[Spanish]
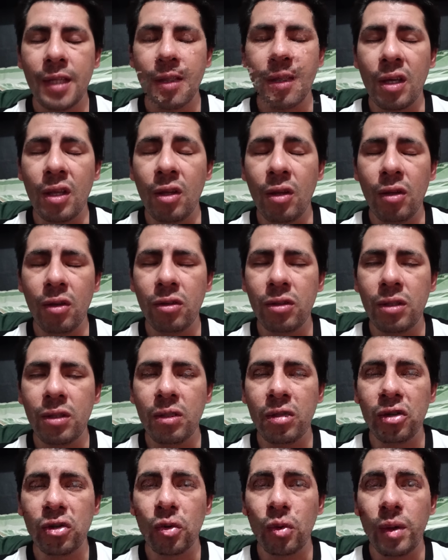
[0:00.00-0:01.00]
Que no nos
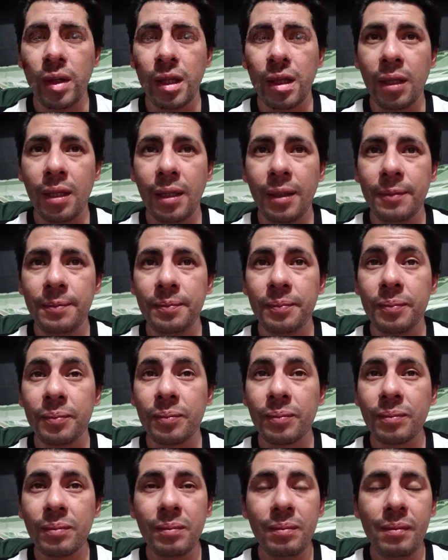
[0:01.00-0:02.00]
demos cuenta.
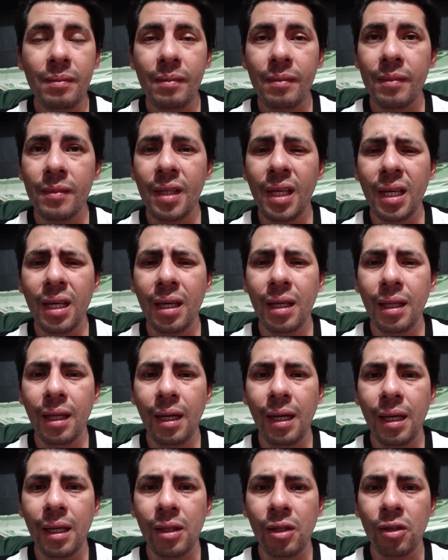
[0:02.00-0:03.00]
Hay que
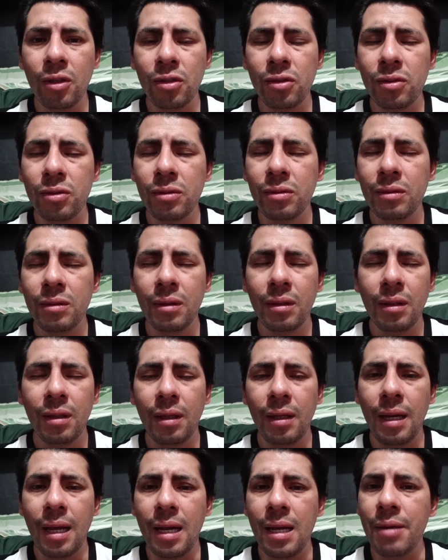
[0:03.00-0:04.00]
darle a Dios
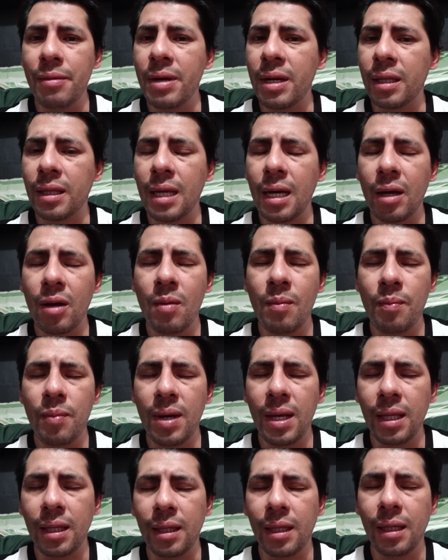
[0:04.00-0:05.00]
la libertad
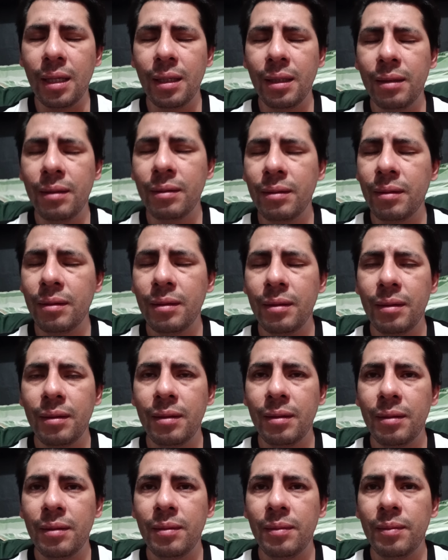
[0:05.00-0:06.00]
completa
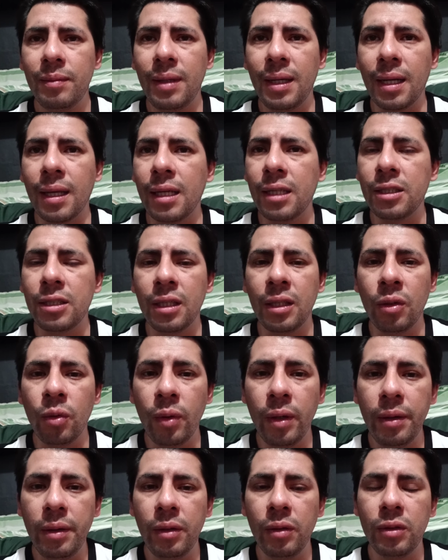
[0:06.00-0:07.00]
para que
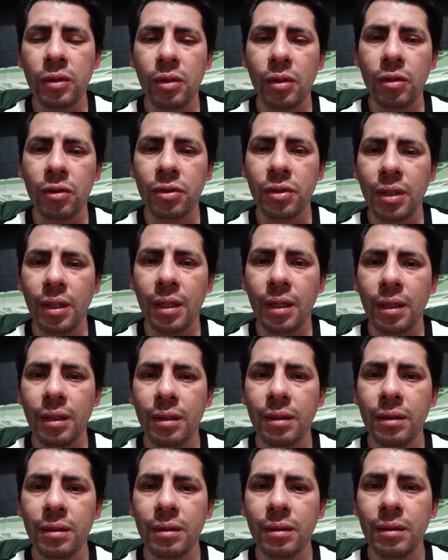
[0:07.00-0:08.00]
renueve nuestro ser.
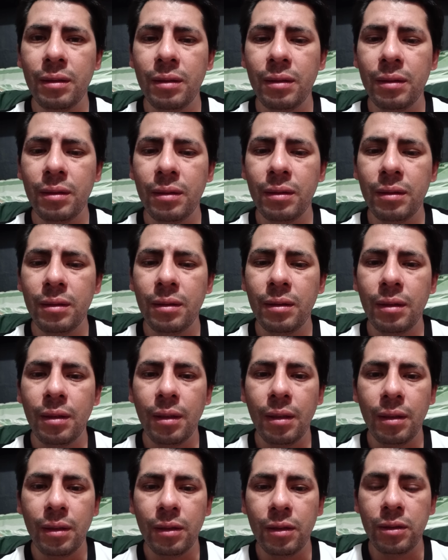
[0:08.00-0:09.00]

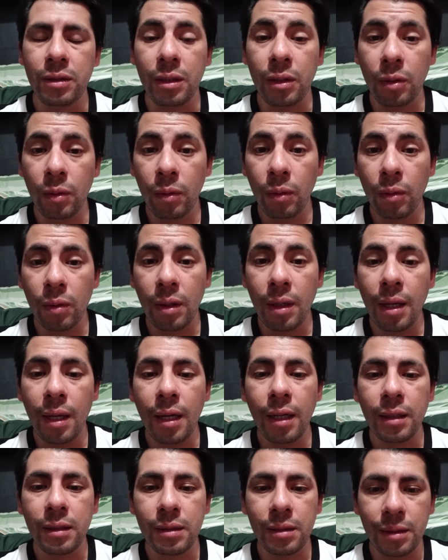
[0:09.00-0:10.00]
Si tú
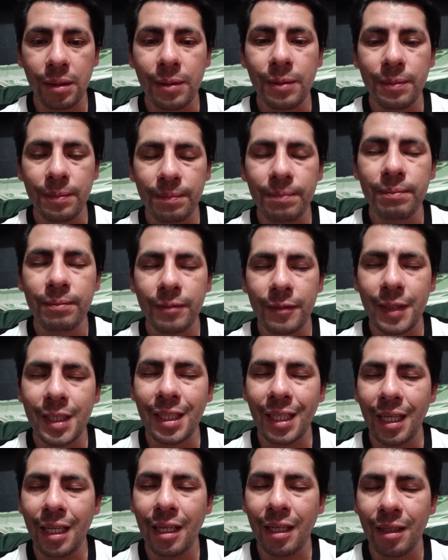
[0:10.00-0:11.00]
quieres
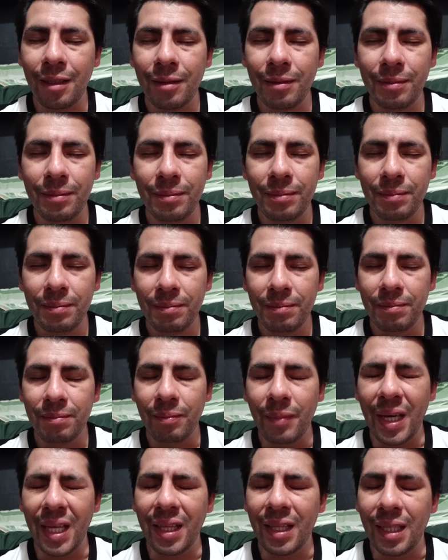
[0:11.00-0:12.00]
ser
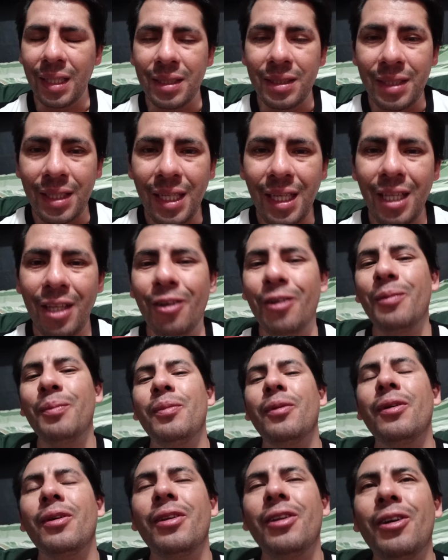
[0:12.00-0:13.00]
bendecido
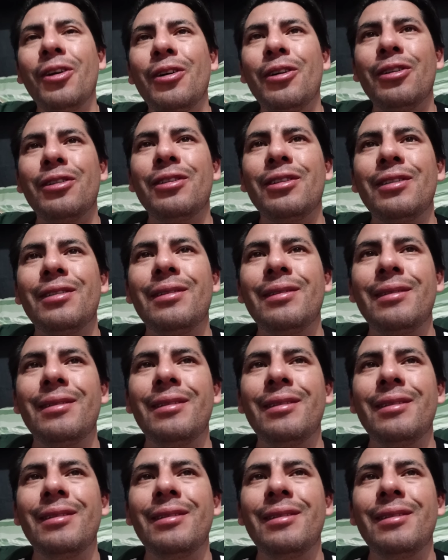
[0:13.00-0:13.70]
por Dios,